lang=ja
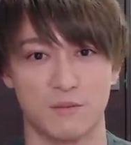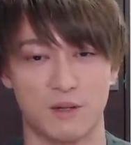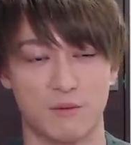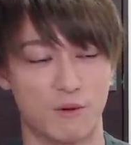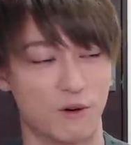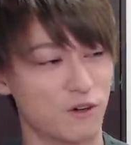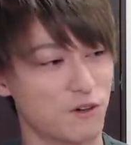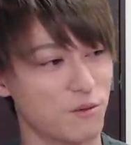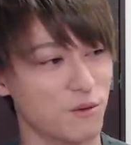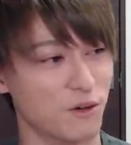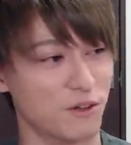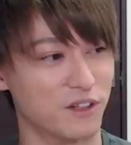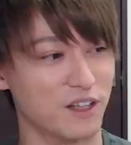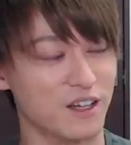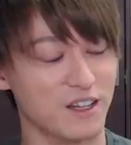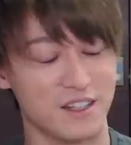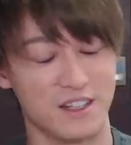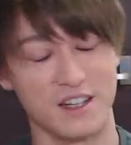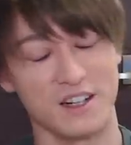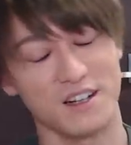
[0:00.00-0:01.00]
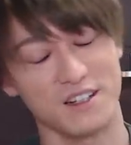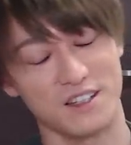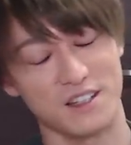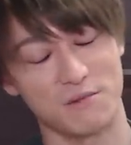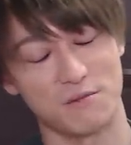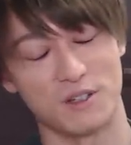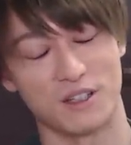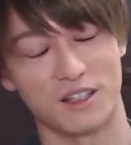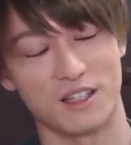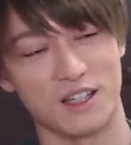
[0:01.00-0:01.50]
まあ僕も
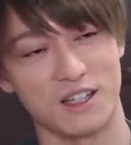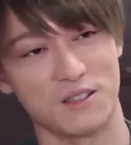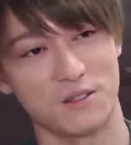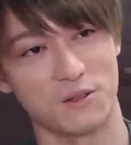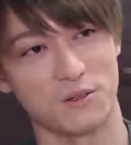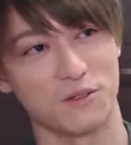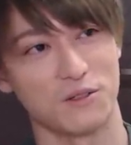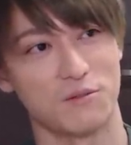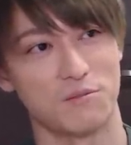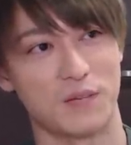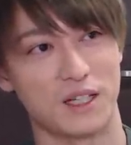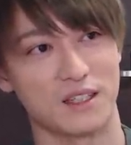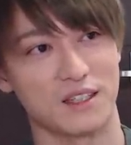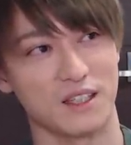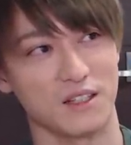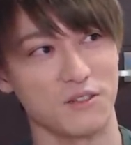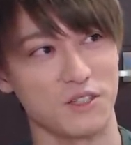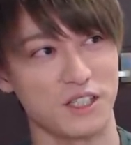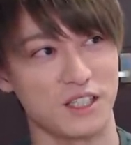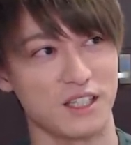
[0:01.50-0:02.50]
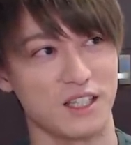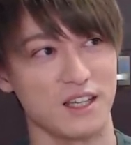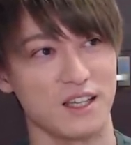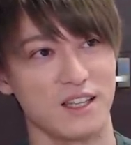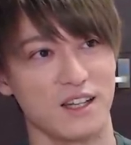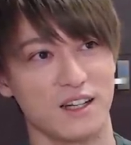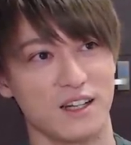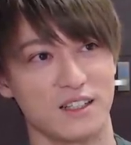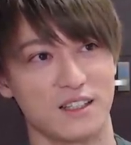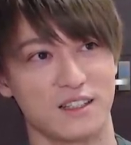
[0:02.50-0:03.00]
ネガティブなタイトル全くし
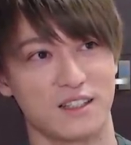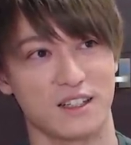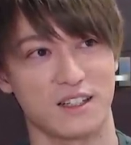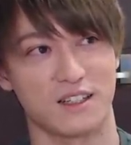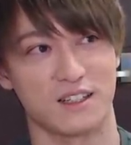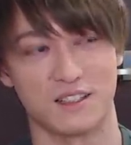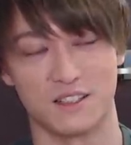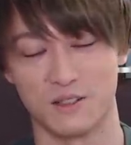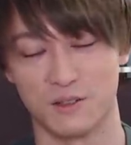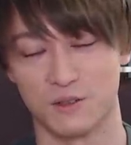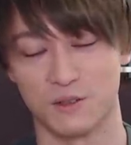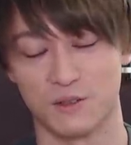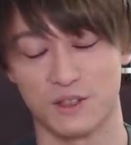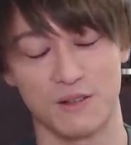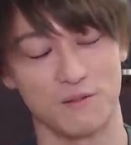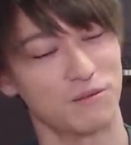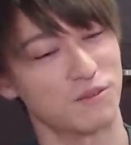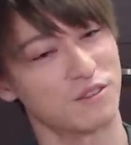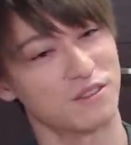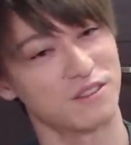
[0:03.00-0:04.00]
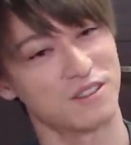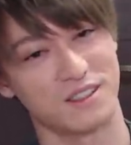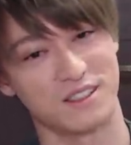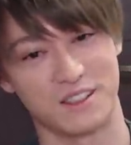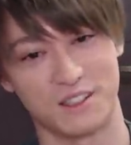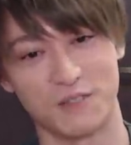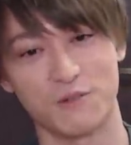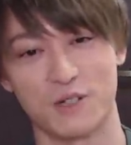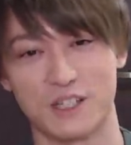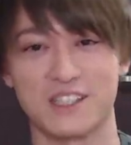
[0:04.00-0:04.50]
てなかったかっていうと多分
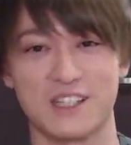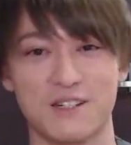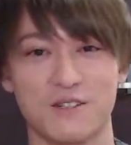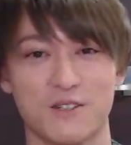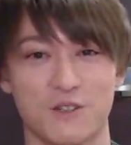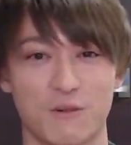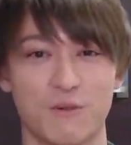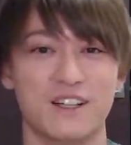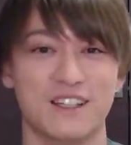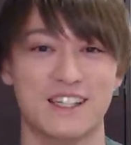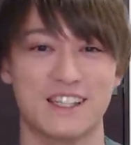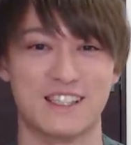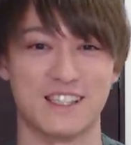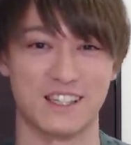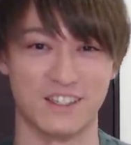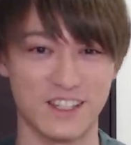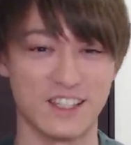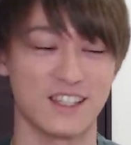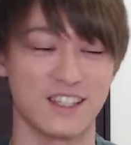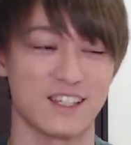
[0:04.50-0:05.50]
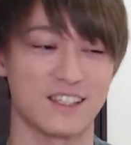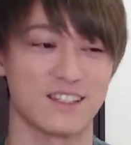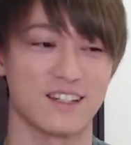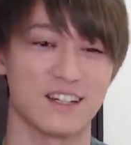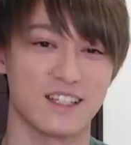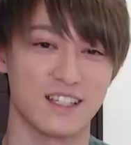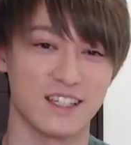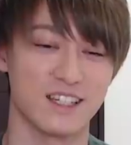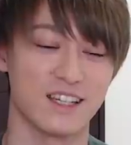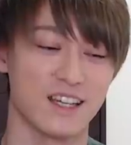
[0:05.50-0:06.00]
どっかしてると思うんですけどね、さす
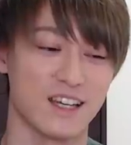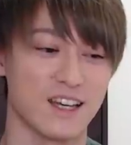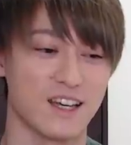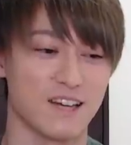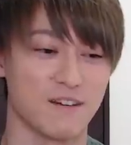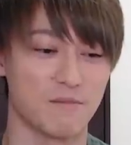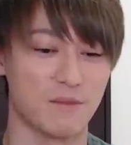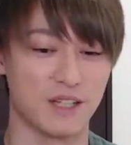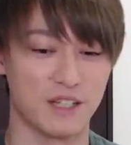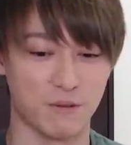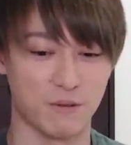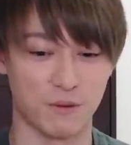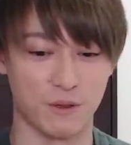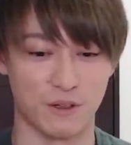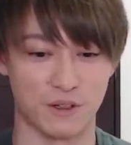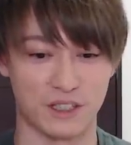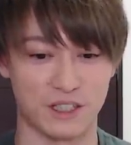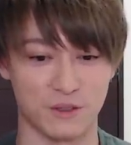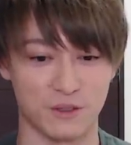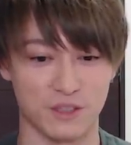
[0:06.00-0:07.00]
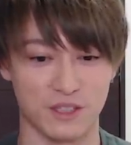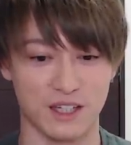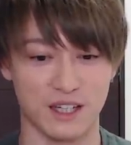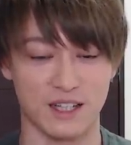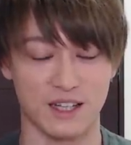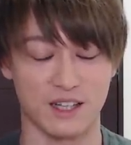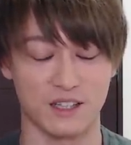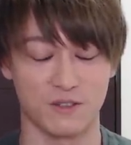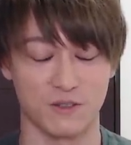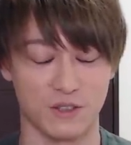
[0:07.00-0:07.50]
がに。まあでも気をつ
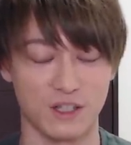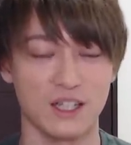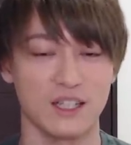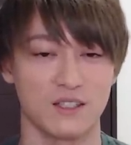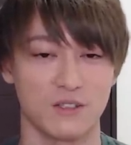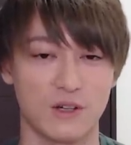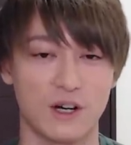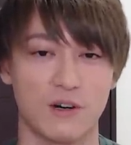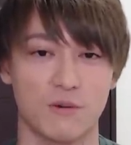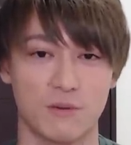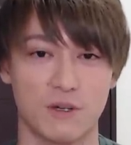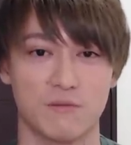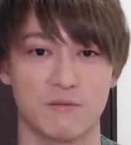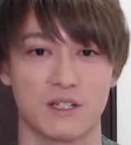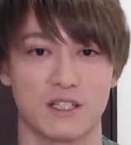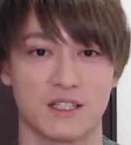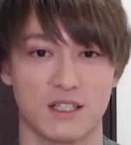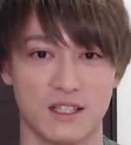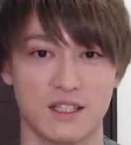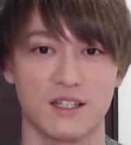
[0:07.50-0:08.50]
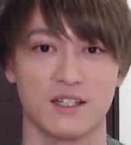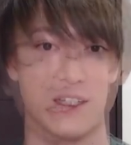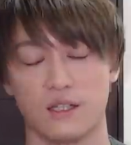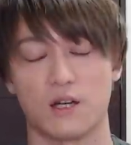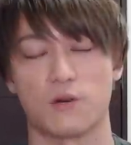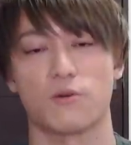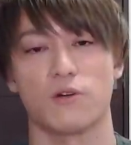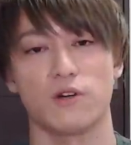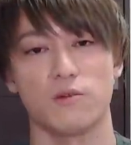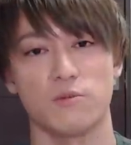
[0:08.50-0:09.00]
けないとなとは思いましたね。
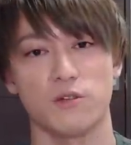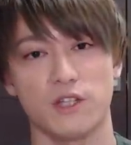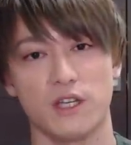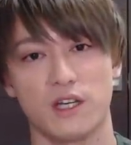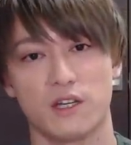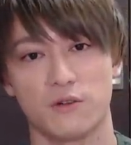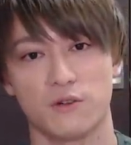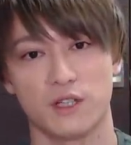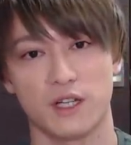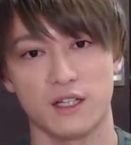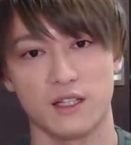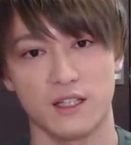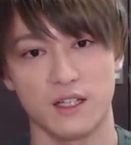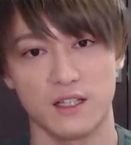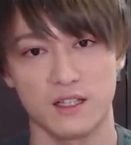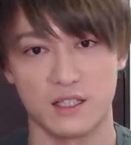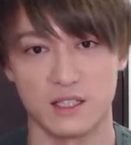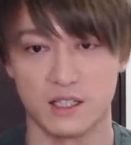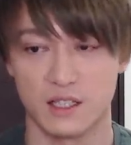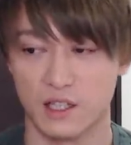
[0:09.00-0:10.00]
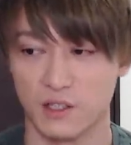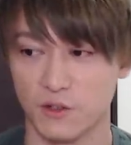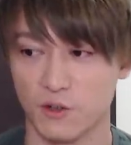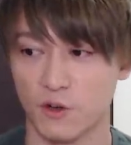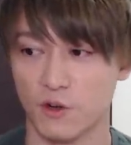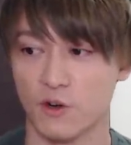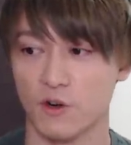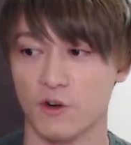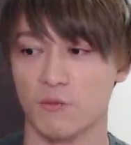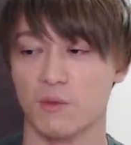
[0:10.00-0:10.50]
これもね、余談なんですけ
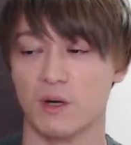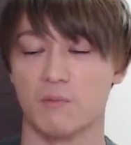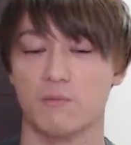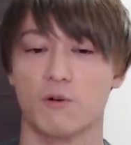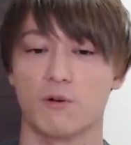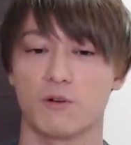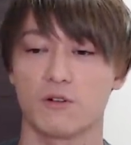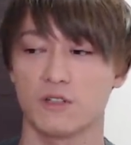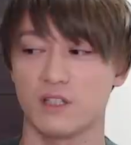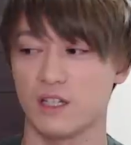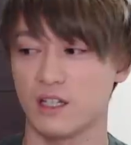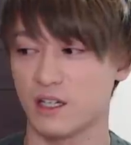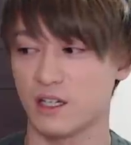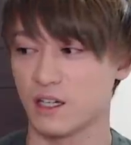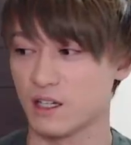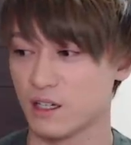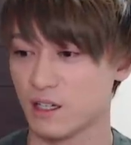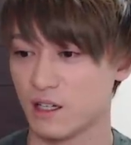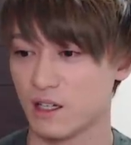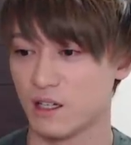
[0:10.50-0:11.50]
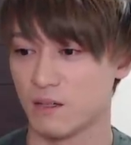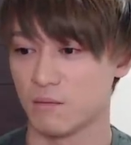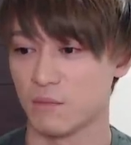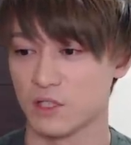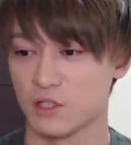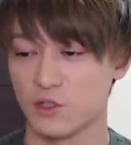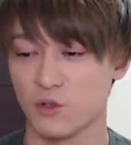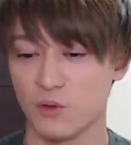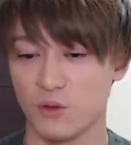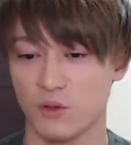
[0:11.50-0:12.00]
ど、まあ僕ね、
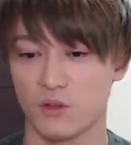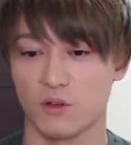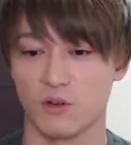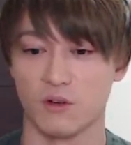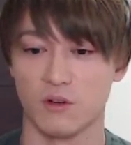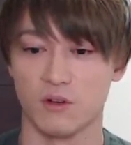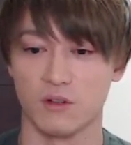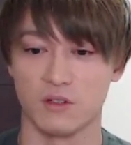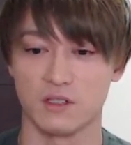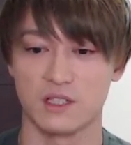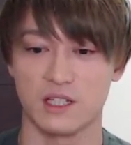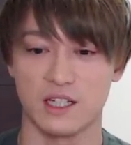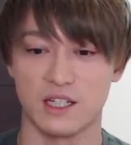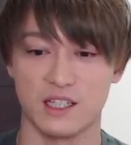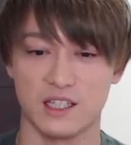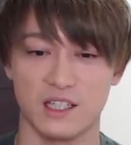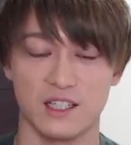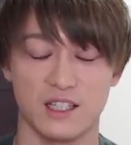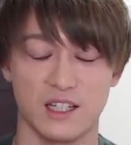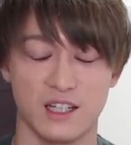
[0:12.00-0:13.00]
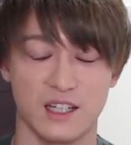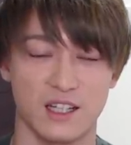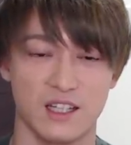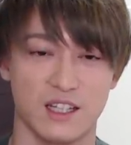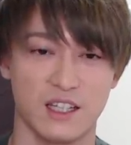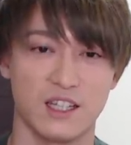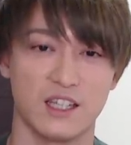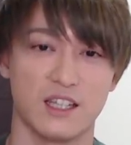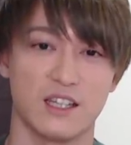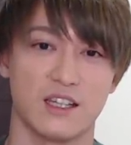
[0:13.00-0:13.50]
まあちょっと精神的
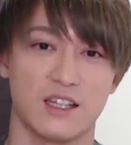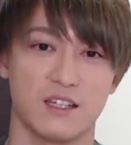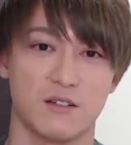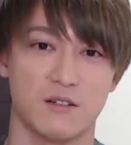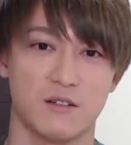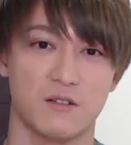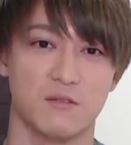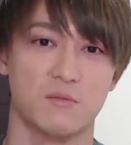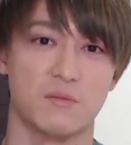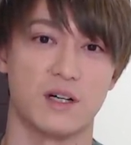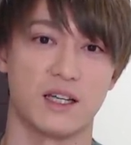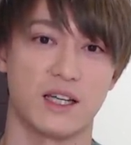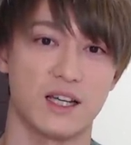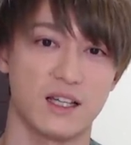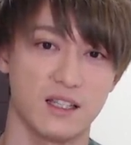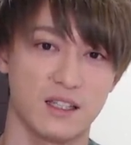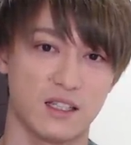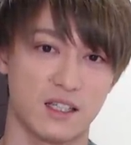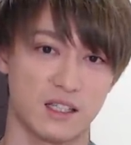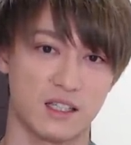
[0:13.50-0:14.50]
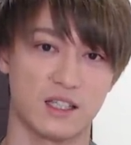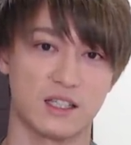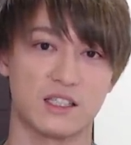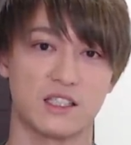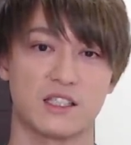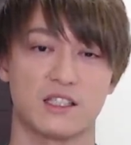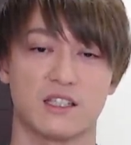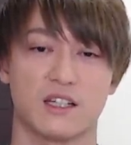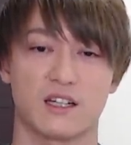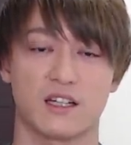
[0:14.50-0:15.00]
にまあ病んでた
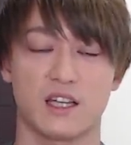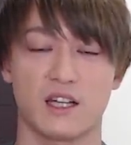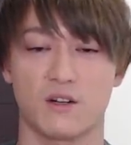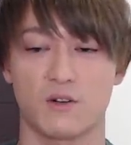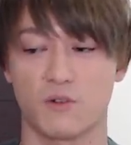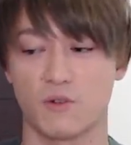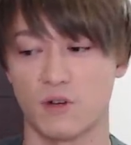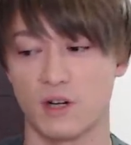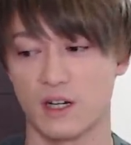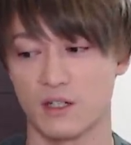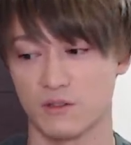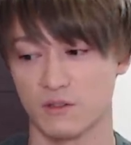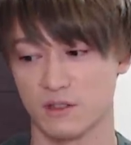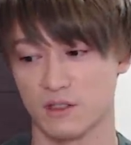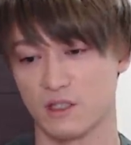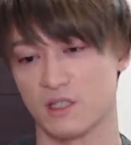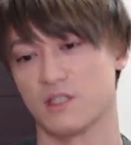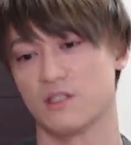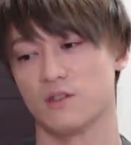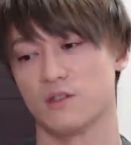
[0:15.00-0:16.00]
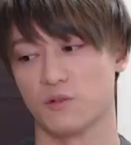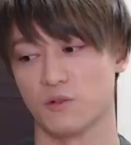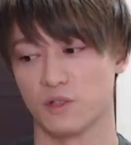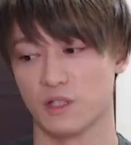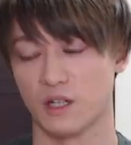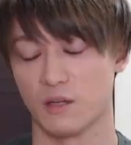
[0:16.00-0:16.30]
時期が結構あるんですよ。